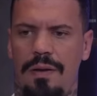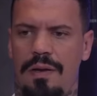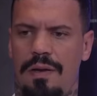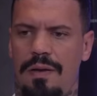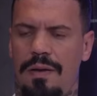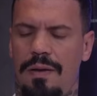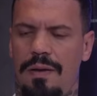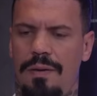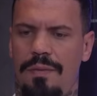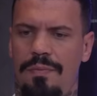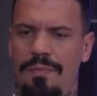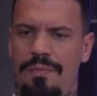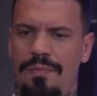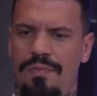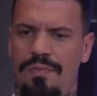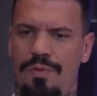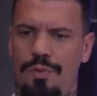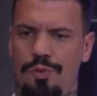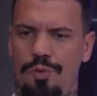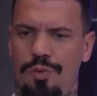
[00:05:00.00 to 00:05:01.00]
ähm,
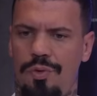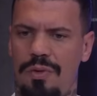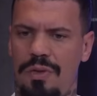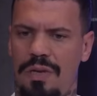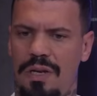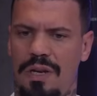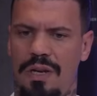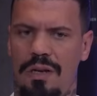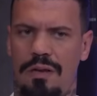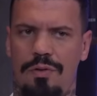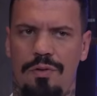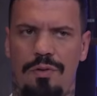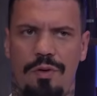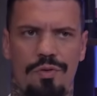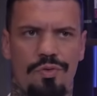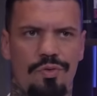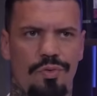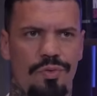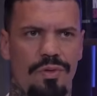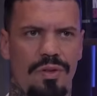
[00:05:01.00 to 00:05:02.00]
versuchen, den halt
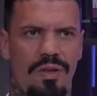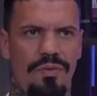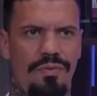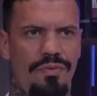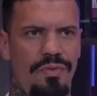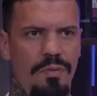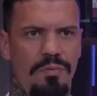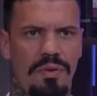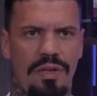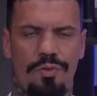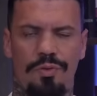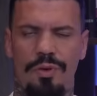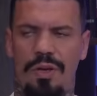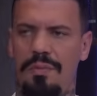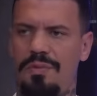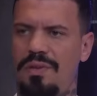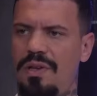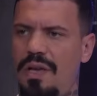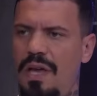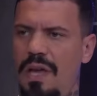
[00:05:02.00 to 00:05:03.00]
konstruktiv Feedback zu
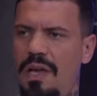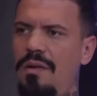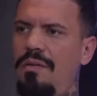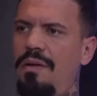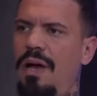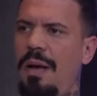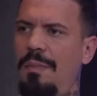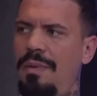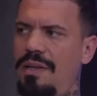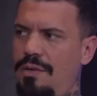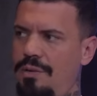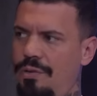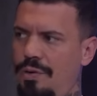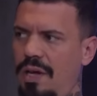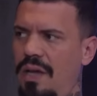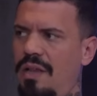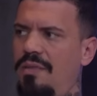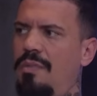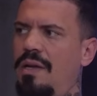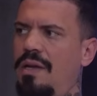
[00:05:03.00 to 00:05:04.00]
geben und sagen, hey, arbeite doch
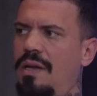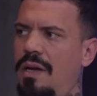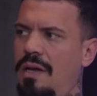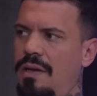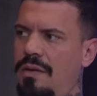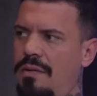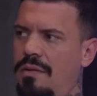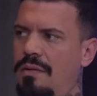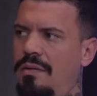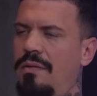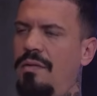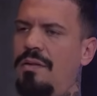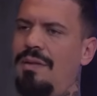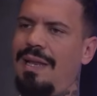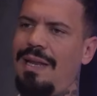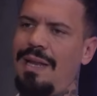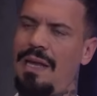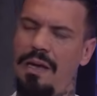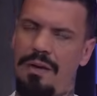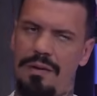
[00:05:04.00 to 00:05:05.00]
erstmal daran und
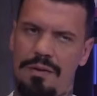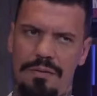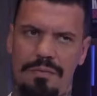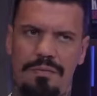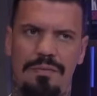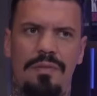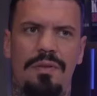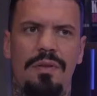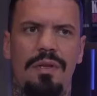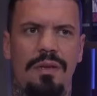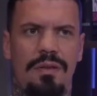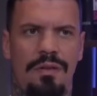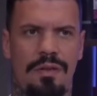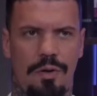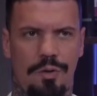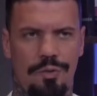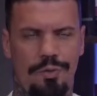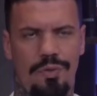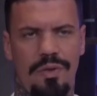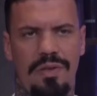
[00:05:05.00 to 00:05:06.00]
danach
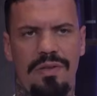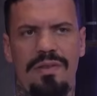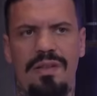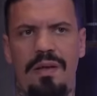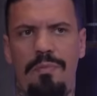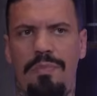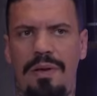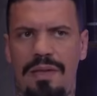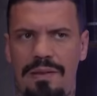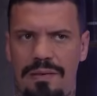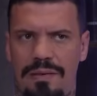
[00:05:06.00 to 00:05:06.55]
traust du dich Step by